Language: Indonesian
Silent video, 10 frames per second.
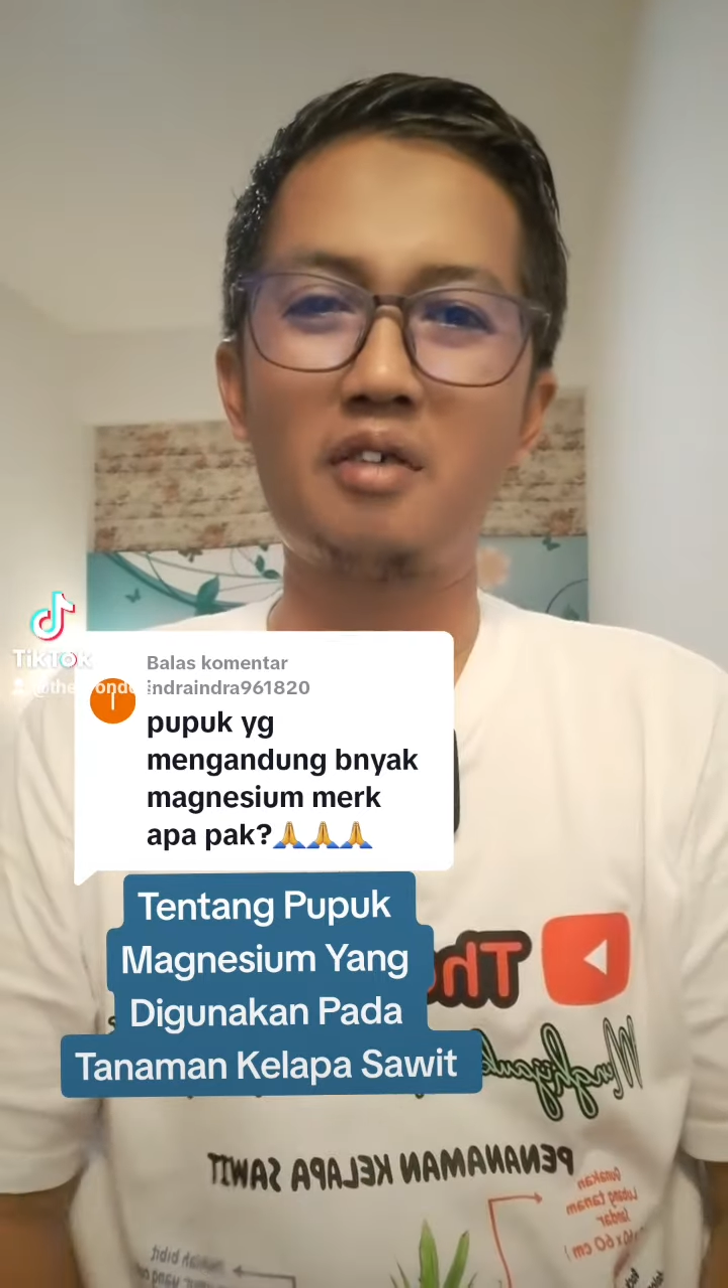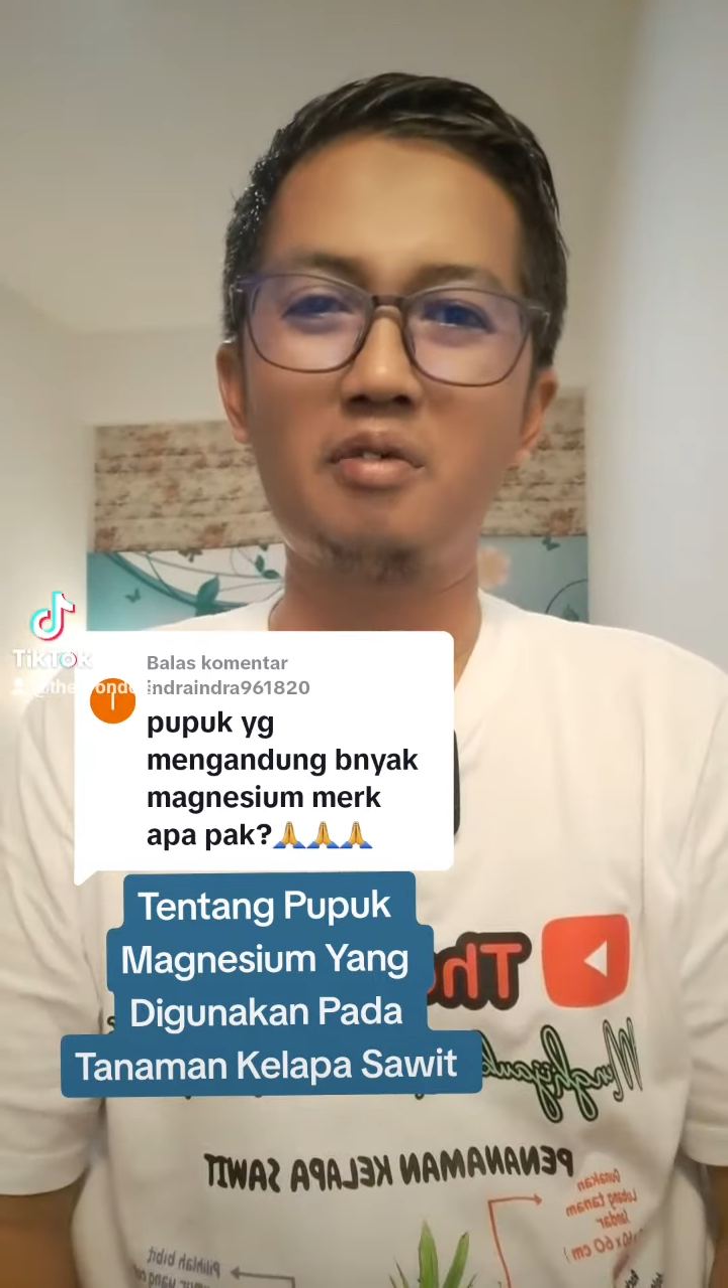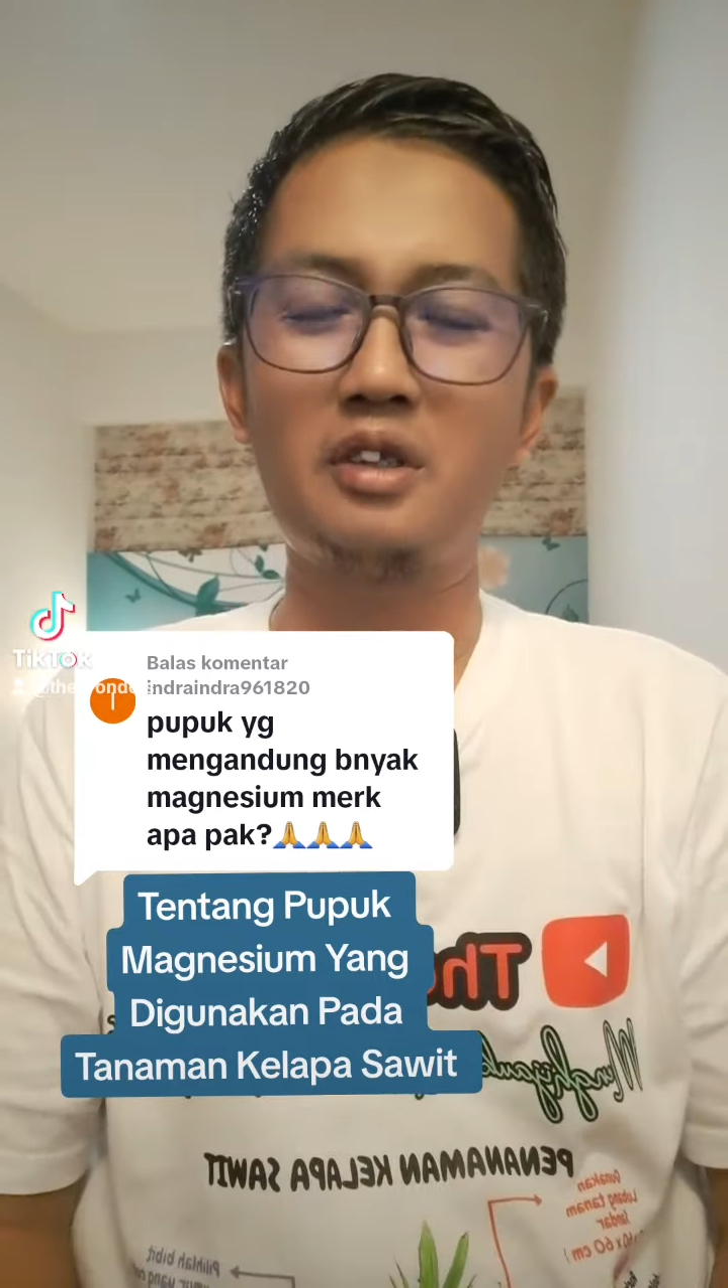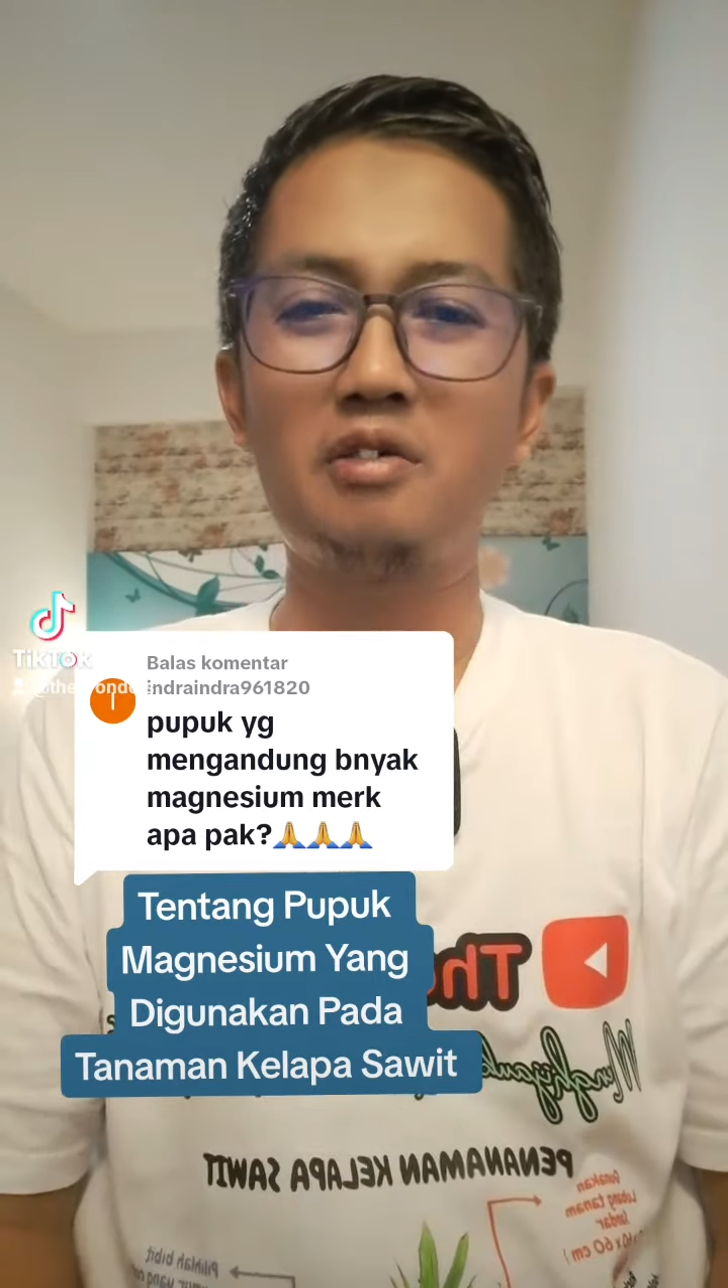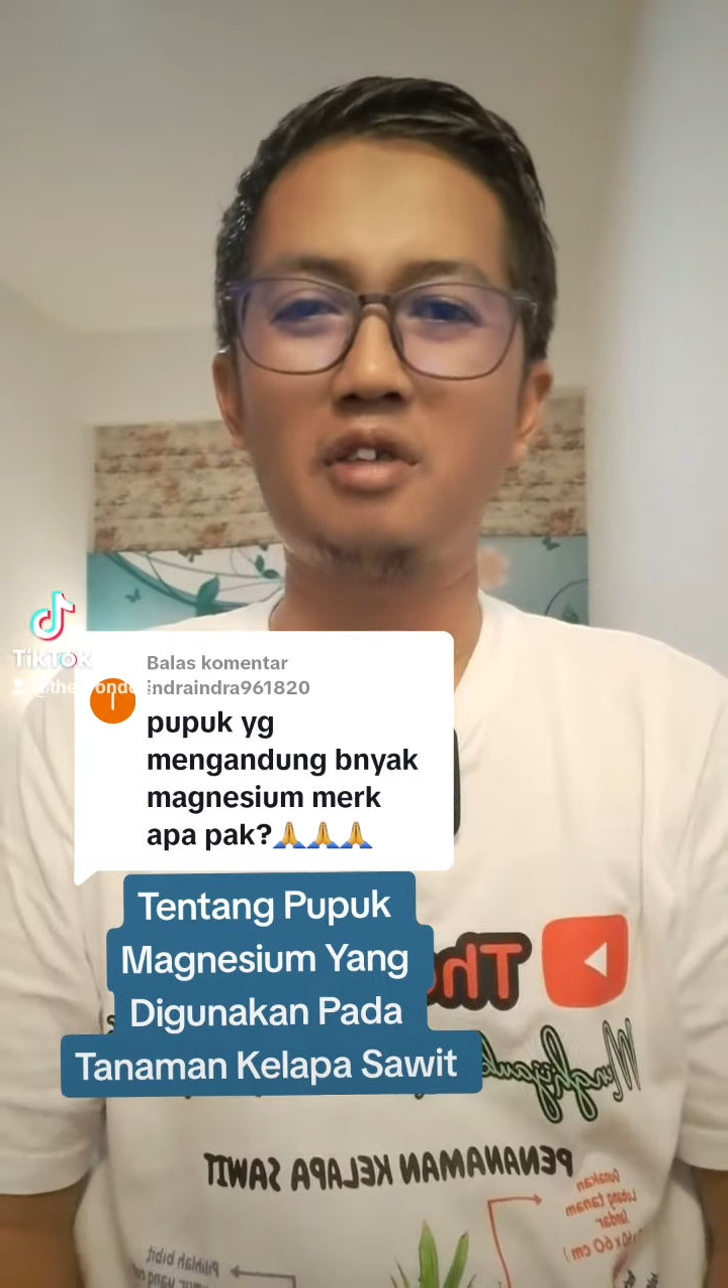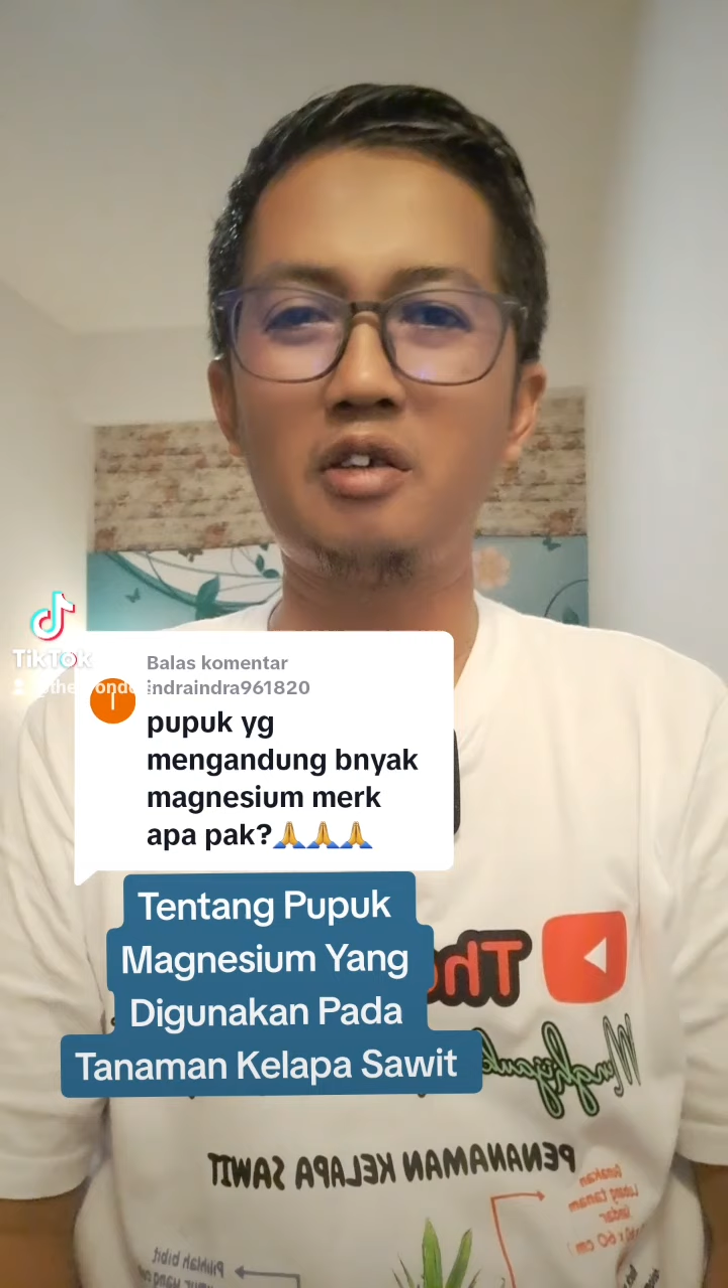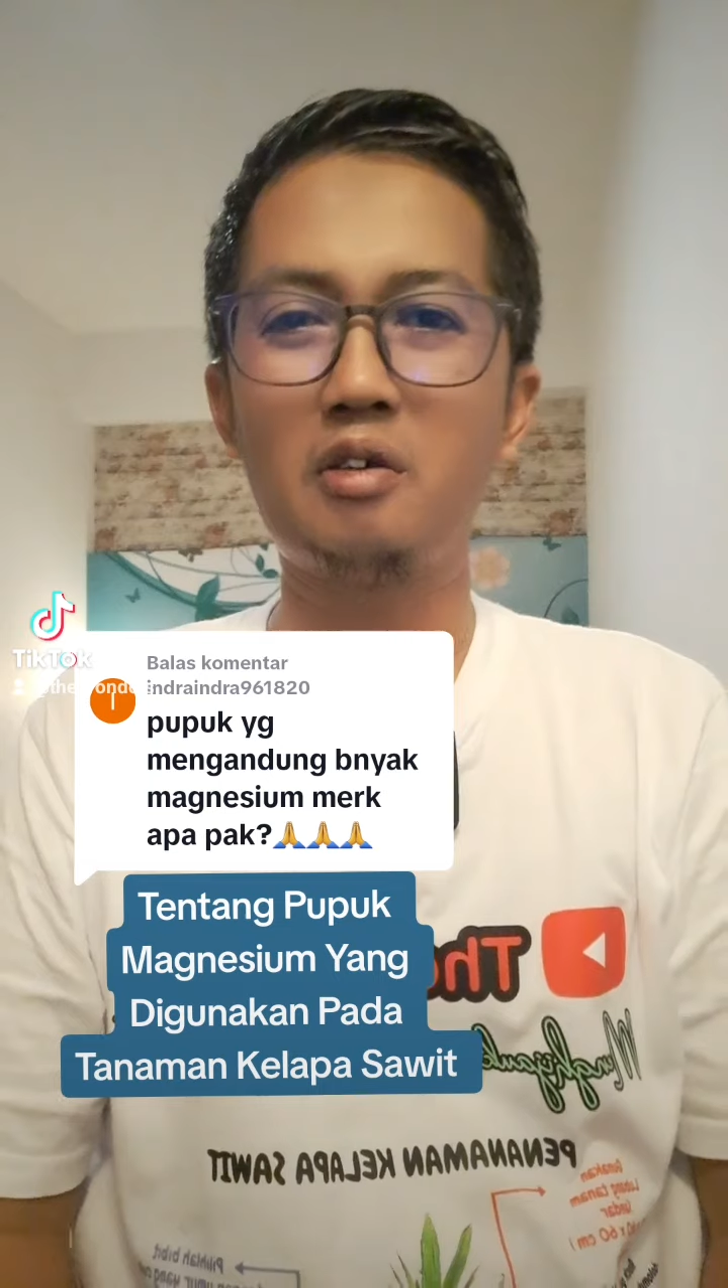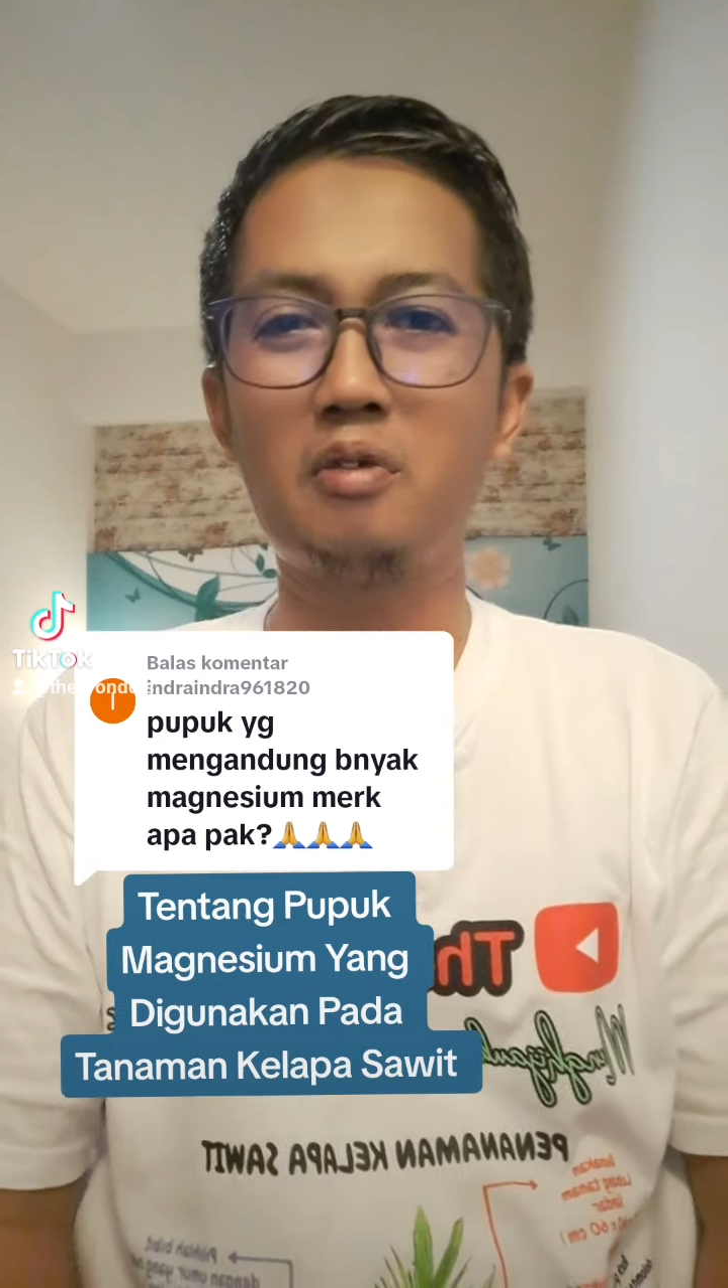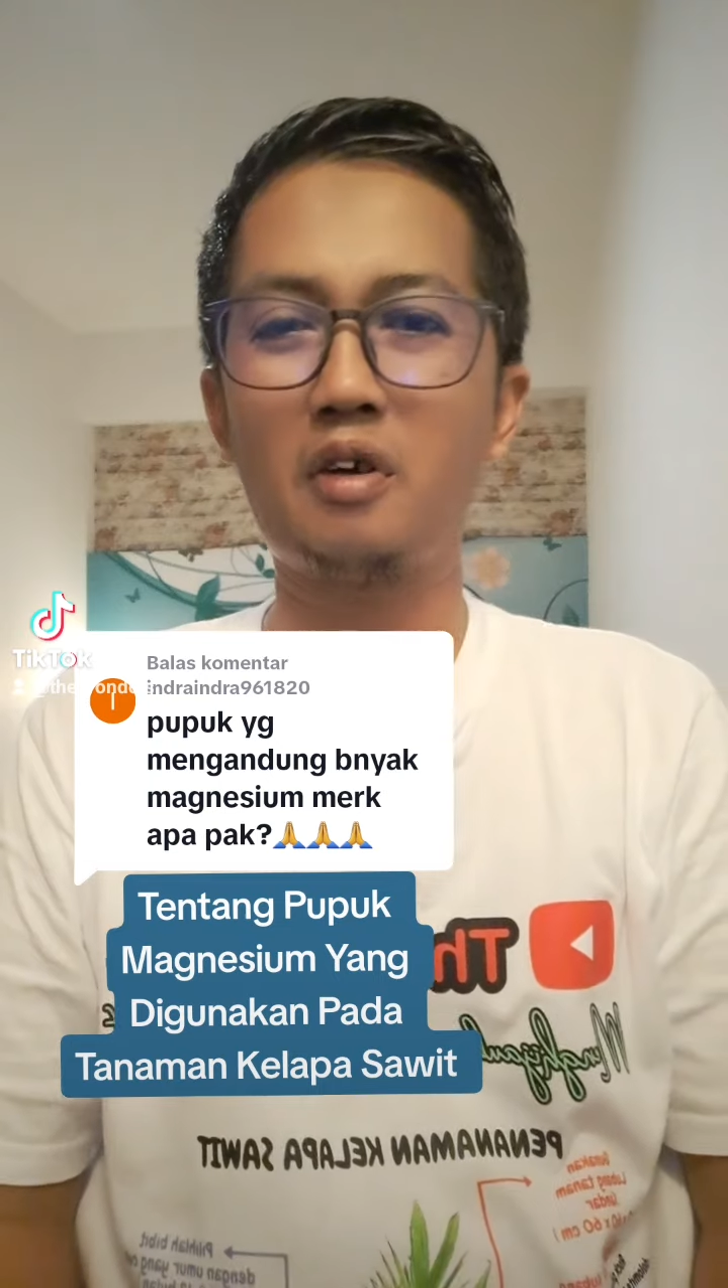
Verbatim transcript: warahmatullahi